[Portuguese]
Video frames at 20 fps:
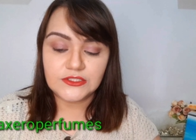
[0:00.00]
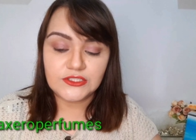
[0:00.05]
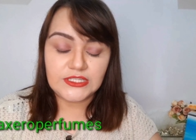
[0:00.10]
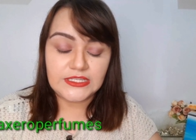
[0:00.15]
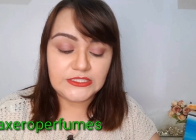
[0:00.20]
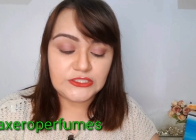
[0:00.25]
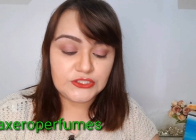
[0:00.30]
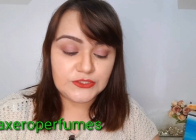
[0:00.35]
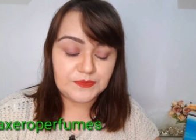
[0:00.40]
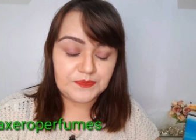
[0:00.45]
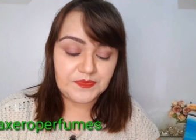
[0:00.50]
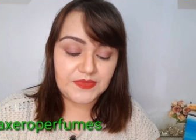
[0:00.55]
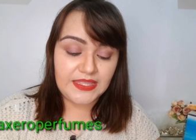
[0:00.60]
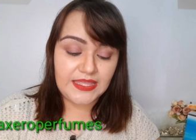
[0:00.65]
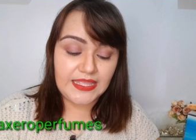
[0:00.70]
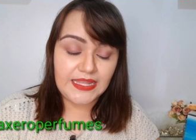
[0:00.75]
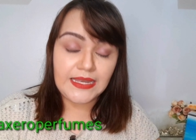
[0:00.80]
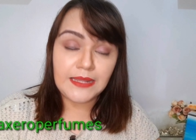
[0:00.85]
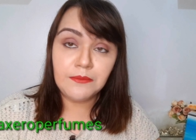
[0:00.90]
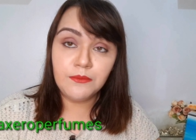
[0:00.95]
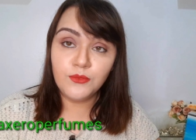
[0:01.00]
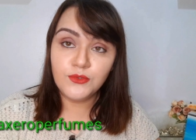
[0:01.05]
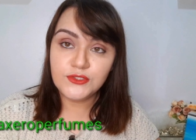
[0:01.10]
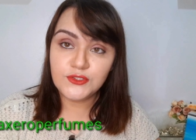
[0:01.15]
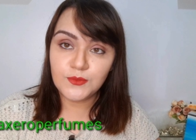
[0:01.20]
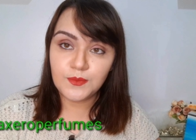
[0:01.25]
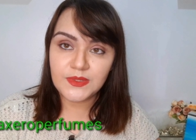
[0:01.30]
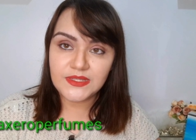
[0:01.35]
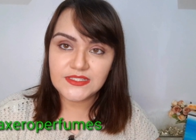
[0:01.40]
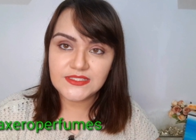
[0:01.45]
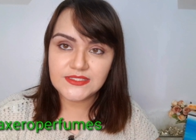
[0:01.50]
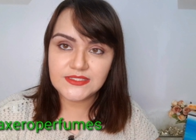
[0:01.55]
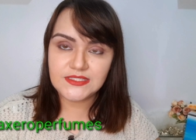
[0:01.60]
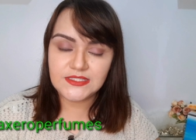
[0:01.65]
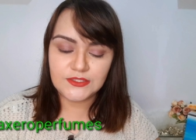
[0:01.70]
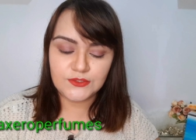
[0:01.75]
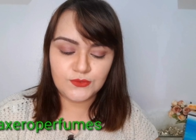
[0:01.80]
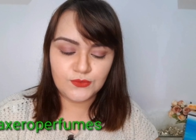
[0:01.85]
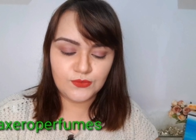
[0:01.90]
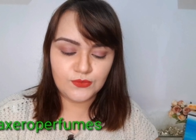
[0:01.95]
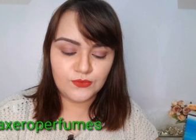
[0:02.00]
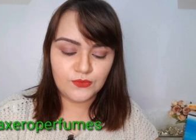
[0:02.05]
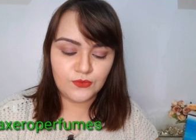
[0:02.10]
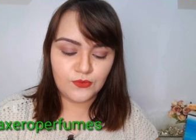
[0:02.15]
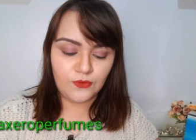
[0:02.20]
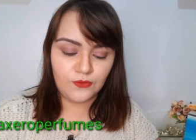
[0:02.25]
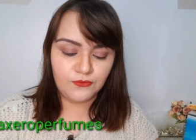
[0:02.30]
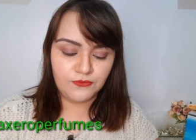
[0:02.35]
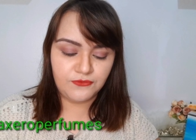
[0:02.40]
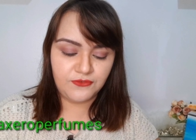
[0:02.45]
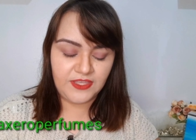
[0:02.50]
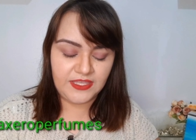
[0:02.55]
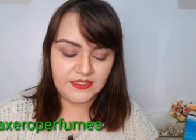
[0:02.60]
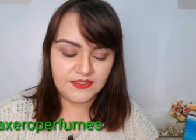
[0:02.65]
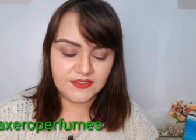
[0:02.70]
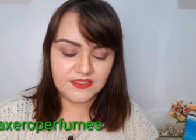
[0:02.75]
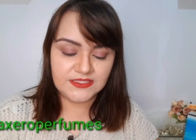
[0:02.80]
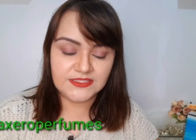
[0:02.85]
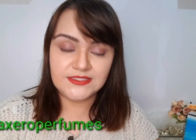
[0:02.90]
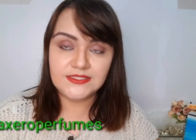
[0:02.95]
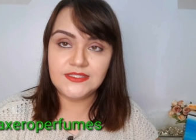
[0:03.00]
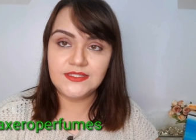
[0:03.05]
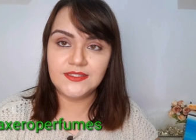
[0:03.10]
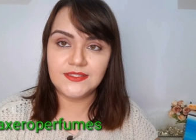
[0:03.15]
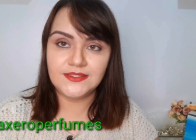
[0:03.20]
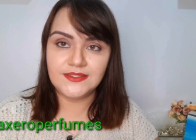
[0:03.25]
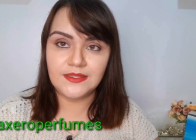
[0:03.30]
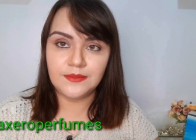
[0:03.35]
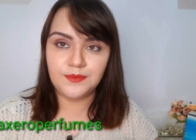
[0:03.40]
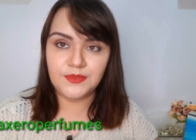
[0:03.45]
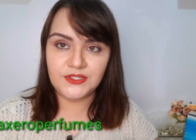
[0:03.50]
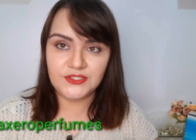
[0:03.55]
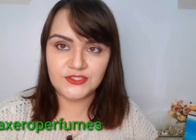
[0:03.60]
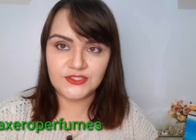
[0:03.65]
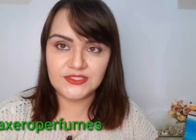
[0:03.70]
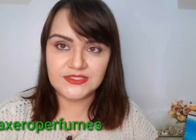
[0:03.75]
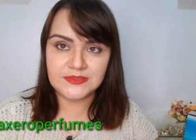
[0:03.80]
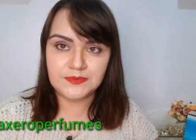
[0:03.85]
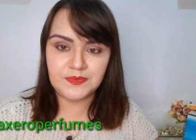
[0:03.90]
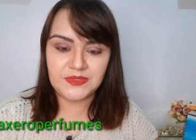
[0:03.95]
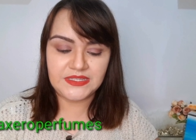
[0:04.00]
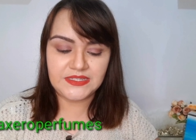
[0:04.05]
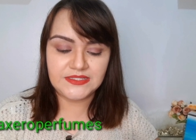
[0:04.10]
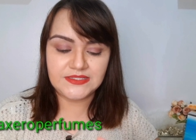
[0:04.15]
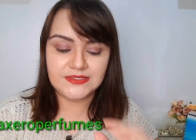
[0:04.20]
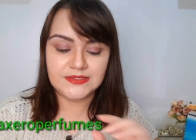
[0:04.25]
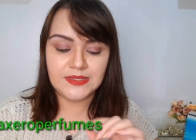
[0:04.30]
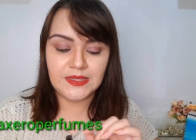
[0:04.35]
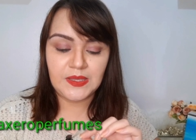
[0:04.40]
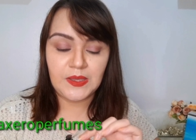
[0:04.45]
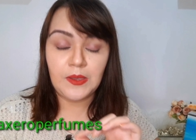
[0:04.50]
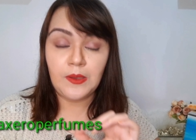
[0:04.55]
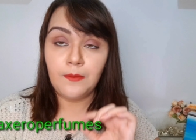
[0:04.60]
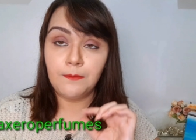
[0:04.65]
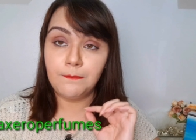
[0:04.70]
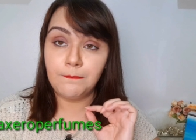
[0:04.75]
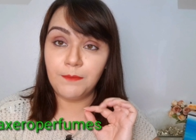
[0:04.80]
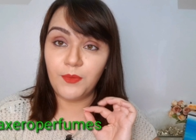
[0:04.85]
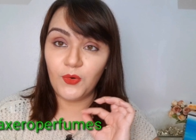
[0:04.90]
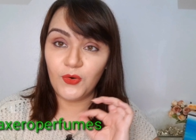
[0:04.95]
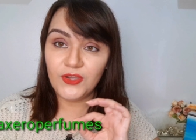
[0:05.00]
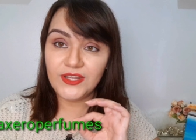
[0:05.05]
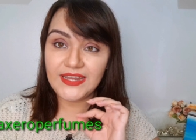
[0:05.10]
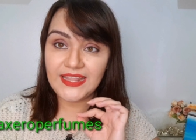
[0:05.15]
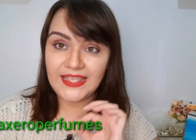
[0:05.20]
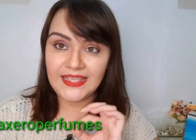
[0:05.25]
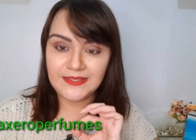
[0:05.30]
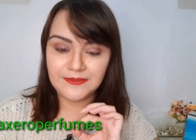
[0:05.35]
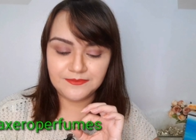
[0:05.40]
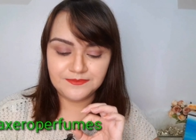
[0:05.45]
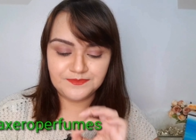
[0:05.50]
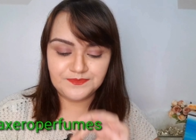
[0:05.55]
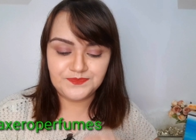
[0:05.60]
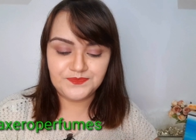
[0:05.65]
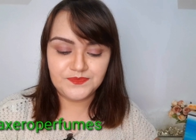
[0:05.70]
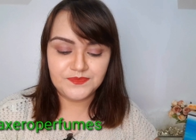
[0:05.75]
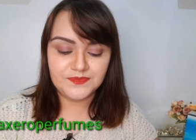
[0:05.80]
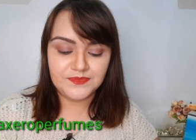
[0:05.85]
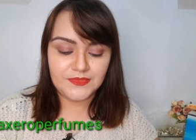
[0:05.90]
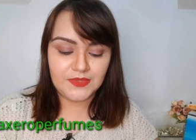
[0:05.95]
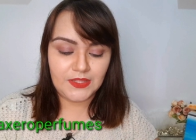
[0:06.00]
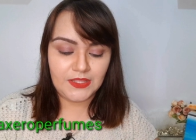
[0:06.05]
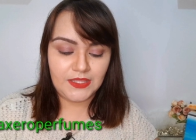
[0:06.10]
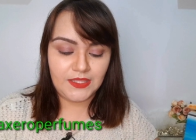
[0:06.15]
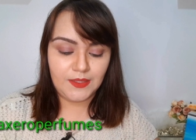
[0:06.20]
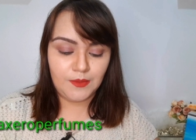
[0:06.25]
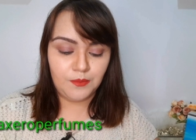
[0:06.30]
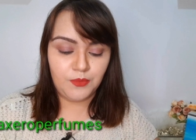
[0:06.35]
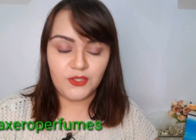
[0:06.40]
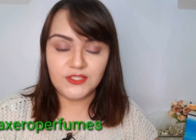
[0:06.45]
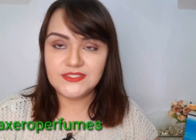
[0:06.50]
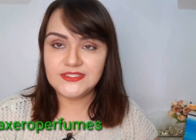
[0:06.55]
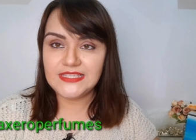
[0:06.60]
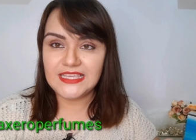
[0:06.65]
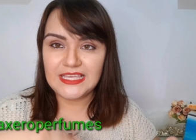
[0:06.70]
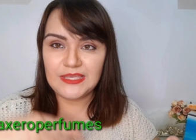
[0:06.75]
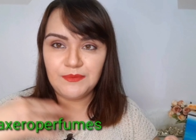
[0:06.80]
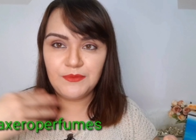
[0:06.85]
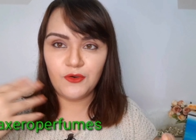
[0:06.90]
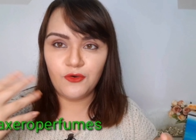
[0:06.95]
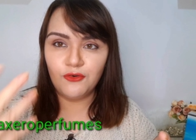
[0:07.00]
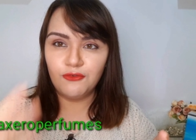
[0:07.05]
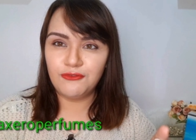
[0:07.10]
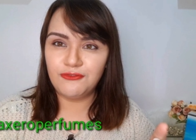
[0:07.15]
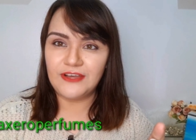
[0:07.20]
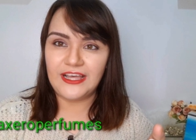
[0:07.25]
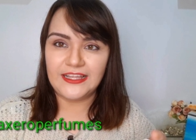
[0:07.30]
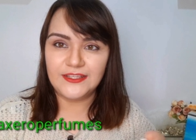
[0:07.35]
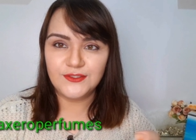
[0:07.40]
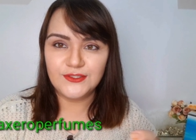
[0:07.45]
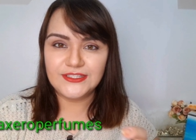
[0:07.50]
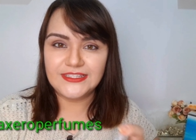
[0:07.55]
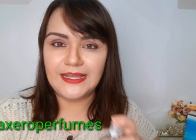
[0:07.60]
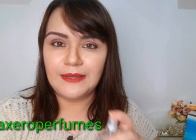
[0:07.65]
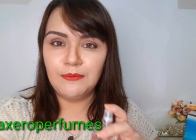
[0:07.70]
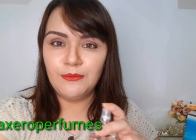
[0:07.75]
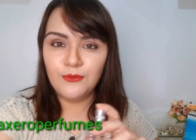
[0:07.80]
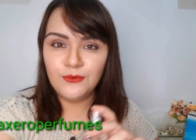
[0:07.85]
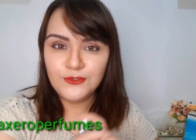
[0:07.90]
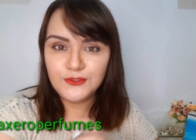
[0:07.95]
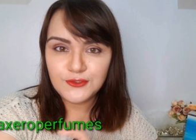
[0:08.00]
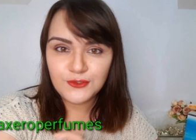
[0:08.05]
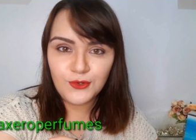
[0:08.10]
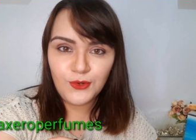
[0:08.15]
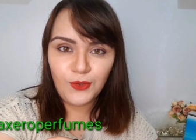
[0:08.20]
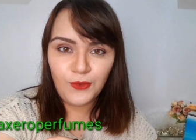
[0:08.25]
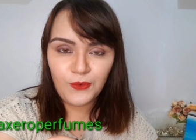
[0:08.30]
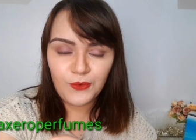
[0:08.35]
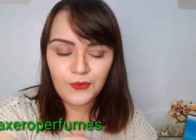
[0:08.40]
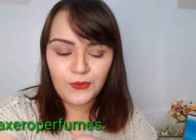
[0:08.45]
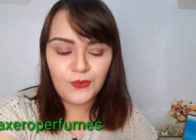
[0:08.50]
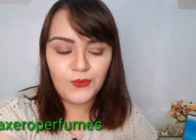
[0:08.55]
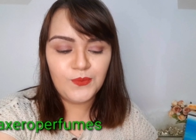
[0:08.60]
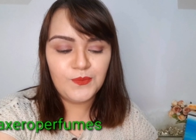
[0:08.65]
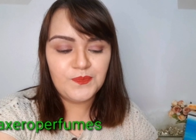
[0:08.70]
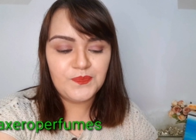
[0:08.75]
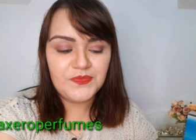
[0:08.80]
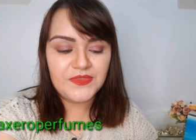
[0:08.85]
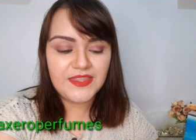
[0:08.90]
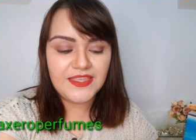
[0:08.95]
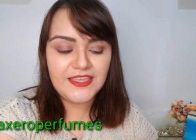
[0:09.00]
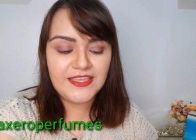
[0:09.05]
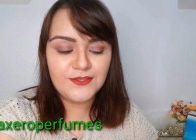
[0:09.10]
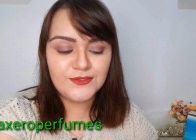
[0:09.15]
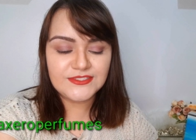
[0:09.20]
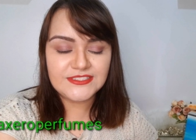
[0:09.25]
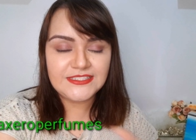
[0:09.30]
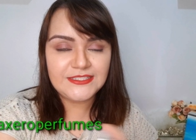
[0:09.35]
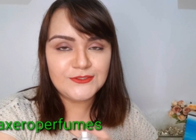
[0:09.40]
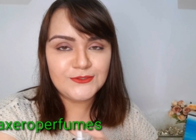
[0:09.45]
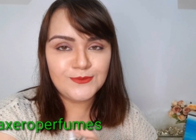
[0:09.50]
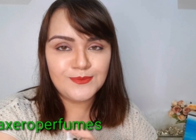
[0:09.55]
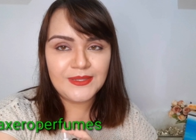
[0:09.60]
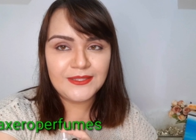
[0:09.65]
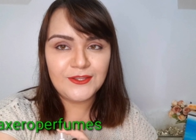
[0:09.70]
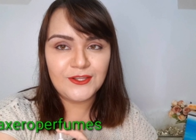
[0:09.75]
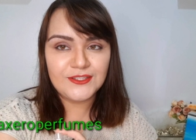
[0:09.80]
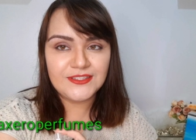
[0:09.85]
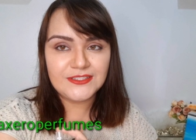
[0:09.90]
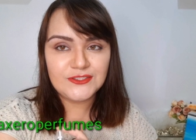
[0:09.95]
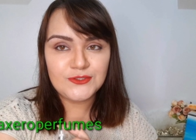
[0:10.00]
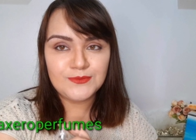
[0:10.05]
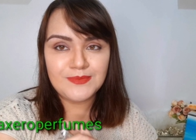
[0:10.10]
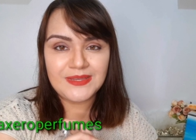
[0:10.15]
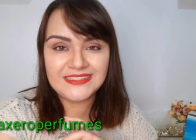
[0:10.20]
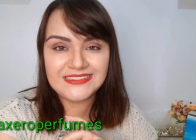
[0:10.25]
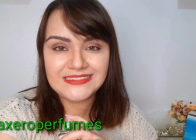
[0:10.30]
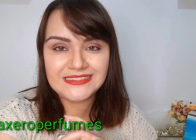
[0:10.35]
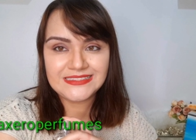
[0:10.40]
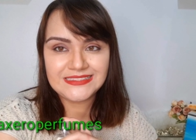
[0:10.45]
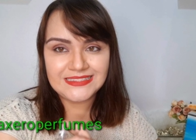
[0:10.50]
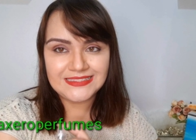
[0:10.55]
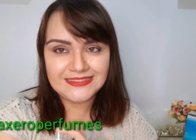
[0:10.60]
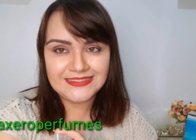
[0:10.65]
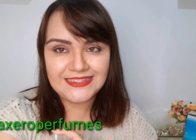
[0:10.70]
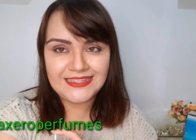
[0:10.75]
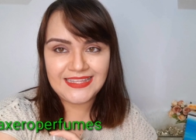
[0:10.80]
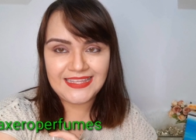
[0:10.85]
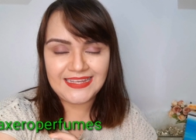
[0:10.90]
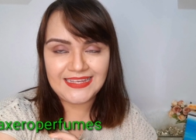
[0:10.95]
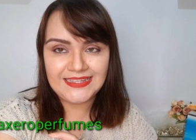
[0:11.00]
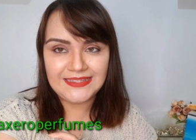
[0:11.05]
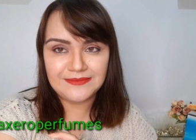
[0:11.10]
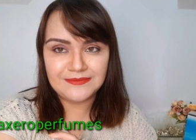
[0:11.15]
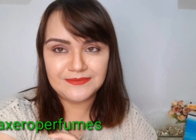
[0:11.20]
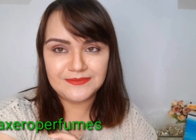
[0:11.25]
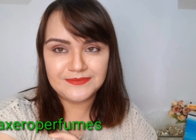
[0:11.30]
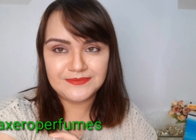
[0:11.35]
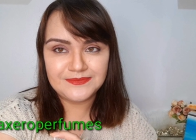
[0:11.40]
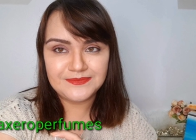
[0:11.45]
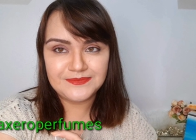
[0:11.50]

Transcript: Gente, ele é muito parecido com o Fantasy da Britney Spears, porém, pode ser que meu olfato tá muito louco. Eu sinto uma nota de maçã nele.